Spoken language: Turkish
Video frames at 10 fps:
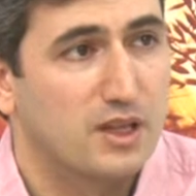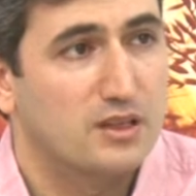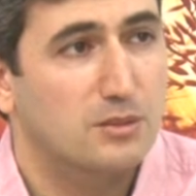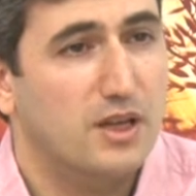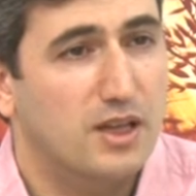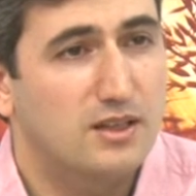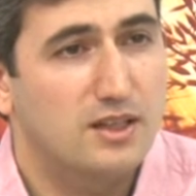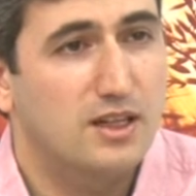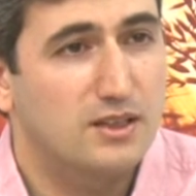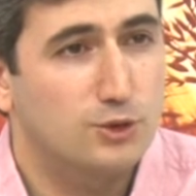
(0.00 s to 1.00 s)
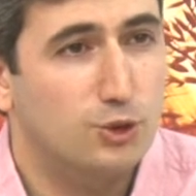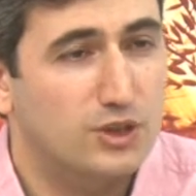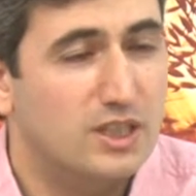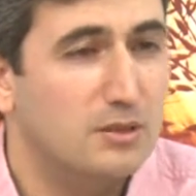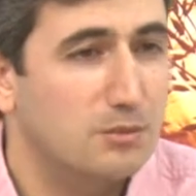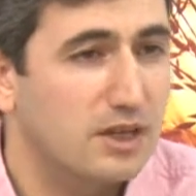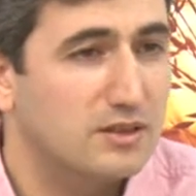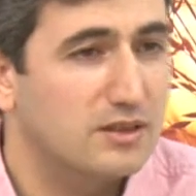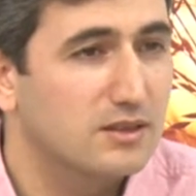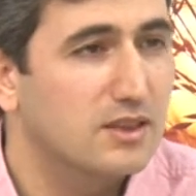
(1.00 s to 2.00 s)
Tabi ehli ilhadın oradaki
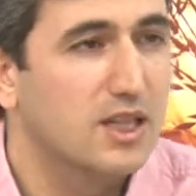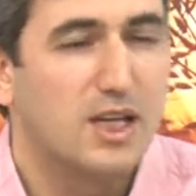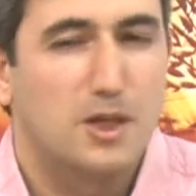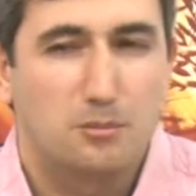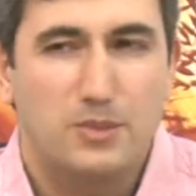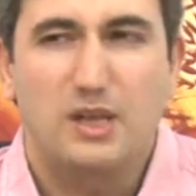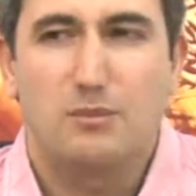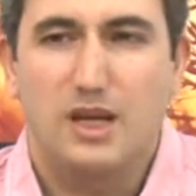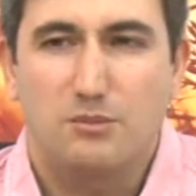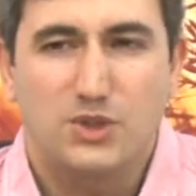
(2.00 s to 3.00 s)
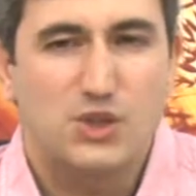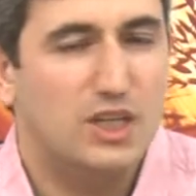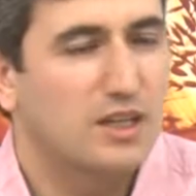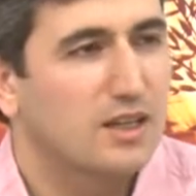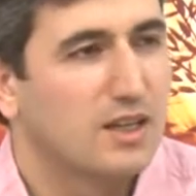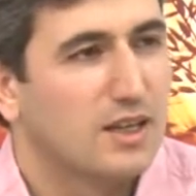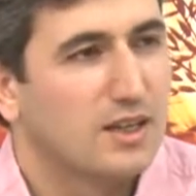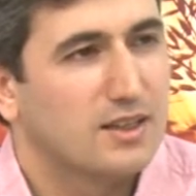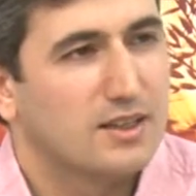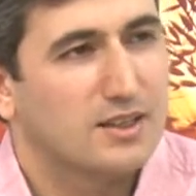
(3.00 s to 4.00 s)
maksadı bilinmeyen bir şeyi
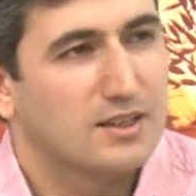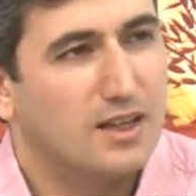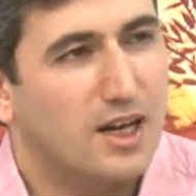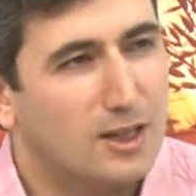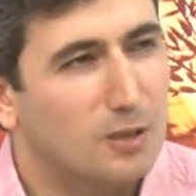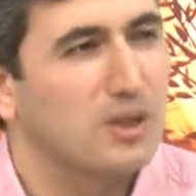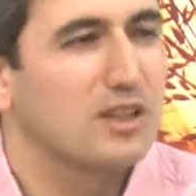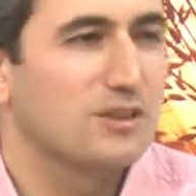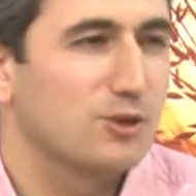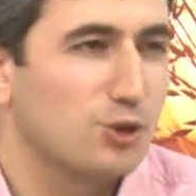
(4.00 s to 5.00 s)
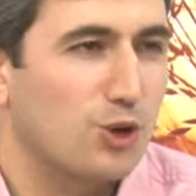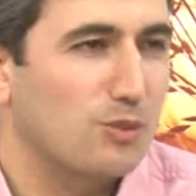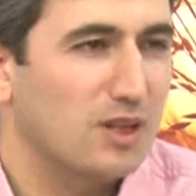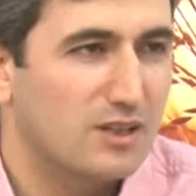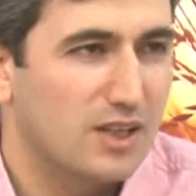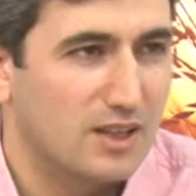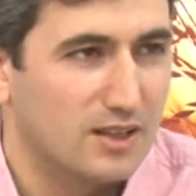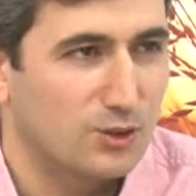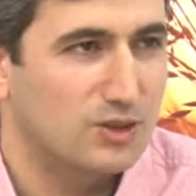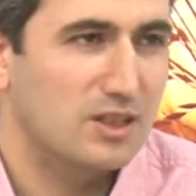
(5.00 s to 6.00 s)
e, anlamak için sormak değil.
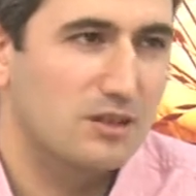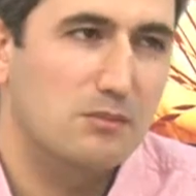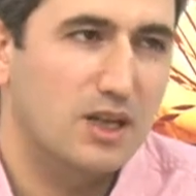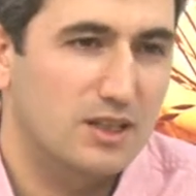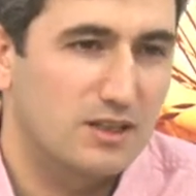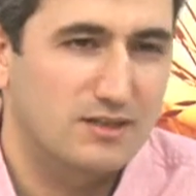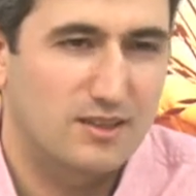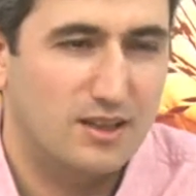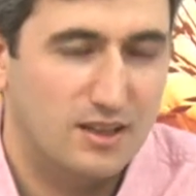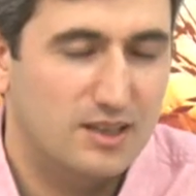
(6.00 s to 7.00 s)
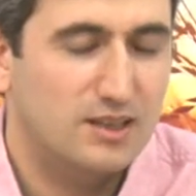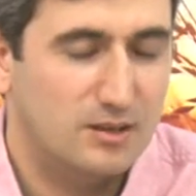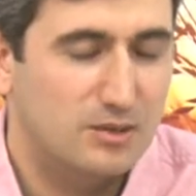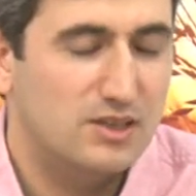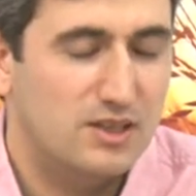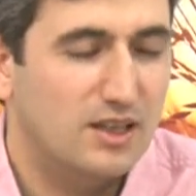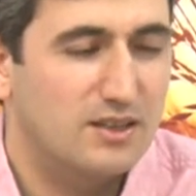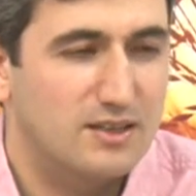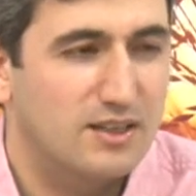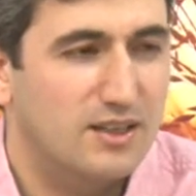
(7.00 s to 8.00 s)
Onlara manası da amacı daha
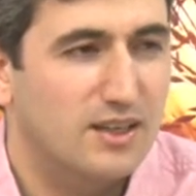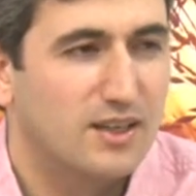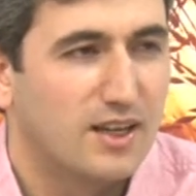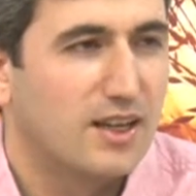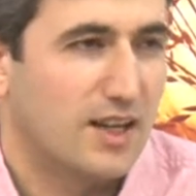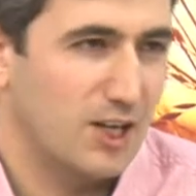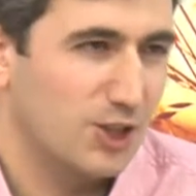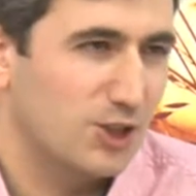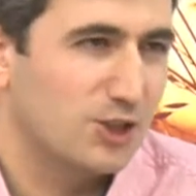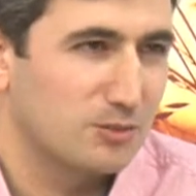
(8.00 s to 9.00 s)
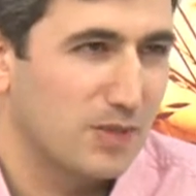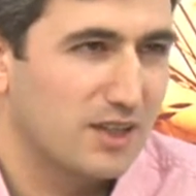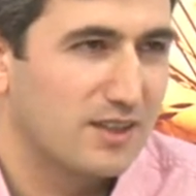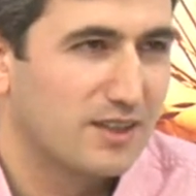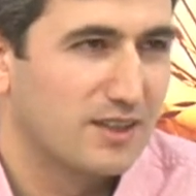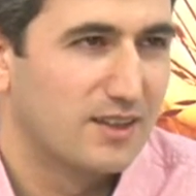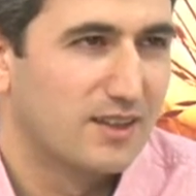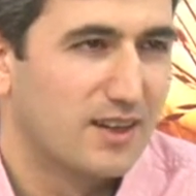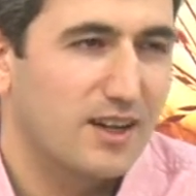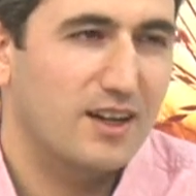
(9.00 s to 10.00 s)
ziyade karıştırmak. Aklı
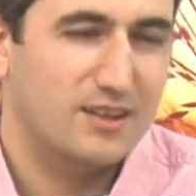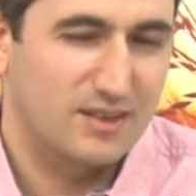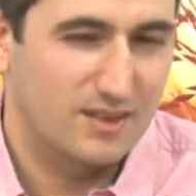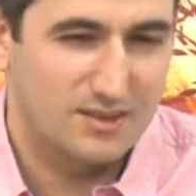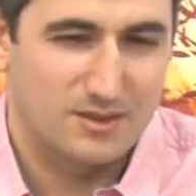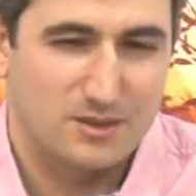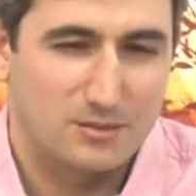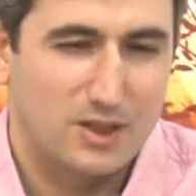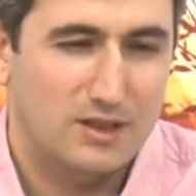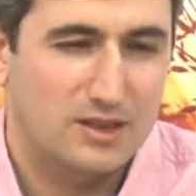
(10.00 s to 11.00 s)
karıştırmak. Aklı karıştırmak.